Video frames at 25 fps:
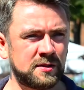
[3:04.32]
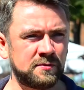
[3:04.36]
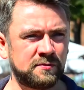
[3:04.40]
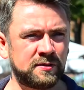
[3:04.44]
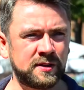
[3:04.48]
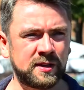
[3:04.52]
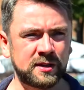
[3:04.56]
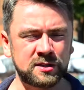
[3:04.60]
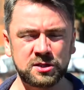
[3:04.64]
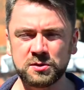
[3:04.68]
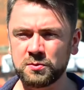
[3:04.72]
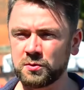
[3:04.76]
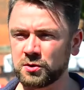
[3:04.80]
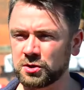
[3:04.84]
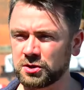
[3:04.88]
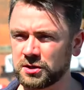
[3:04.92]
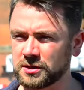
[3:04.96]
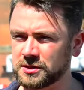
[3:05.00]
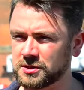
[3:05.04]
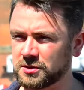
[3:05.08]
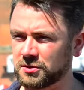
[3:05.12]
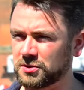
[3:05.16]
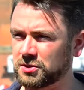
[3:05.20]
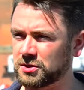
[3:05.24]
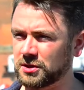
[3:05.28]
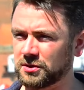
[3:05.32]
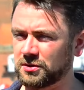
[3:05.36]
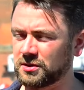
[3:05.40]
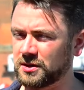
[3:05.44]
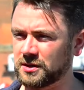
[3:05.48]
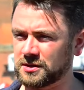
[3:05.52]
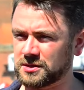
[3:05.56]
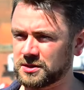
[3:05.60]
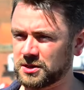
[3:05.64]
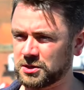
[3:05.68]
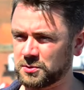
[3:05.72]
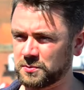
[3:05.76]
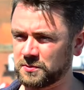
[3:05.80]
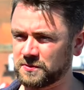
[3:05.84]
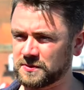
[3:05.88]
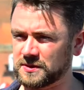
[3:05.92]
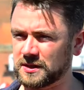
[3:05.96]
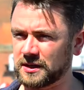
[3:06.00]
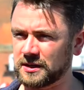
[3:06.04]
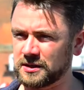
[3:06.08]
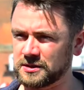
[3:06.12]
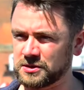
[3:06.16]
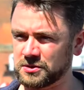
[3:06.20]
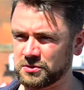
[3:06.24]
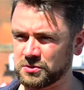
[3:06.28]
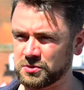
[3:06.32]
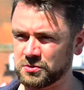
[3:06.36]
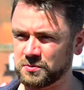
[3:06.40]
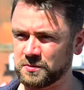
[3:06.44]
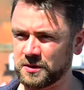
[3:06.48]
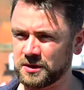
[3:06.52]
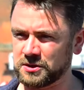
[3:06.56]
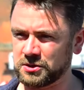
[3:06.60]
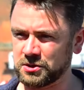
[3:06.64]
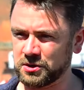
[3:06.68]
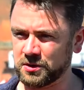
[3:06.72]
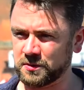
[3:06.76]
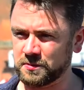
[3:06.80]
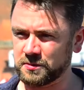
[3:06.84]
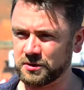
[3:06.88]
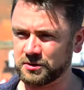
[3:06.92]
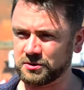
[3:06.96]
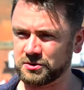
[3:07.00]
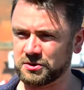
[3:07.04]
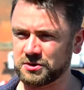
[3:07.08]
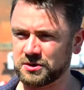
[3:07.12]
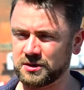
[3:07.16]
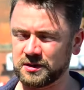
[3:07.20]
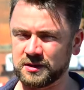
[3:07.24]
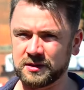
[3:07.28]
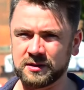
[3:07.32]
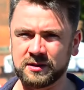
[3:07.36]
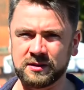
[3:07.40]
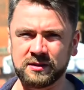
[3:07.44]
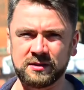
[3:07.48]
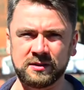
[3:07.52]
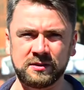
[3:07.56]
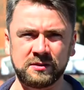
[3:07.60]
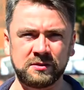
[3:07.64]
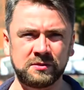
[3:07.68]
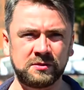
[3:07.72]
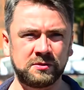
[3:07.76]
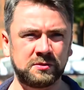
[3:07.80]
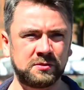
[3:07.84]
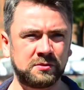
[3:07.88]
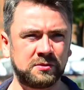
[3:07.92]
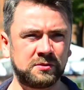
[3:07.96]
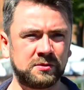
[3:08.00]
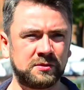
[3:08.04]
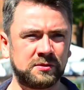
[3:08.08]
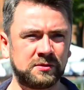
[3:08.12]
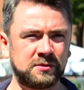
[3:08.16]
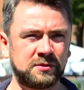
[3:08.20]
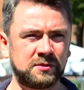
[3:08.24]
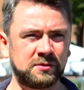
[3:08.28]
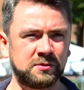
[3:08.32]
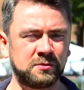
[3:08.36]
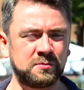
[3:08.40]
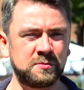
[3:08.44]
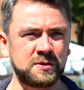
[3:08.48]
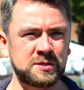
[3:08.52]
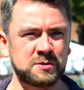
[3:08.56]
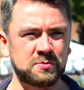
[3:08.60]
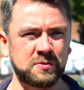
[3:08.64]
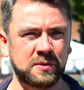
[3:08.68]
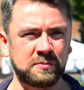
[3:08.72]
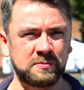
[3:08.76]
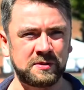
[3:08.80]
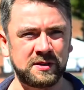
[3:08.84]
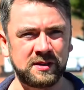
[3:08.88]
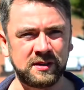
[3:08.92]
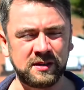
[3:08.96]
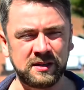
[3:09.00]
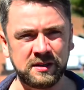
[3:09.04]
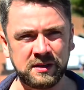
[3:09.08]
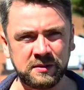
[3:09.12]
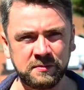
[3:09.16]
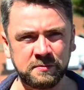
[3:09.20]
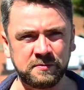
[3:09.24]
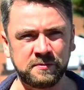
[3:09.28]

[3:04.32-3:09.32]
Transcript: wydarzyło się coś, czego nie jesteśmy w stanie zrozumieć i objąć e, umysłem i, i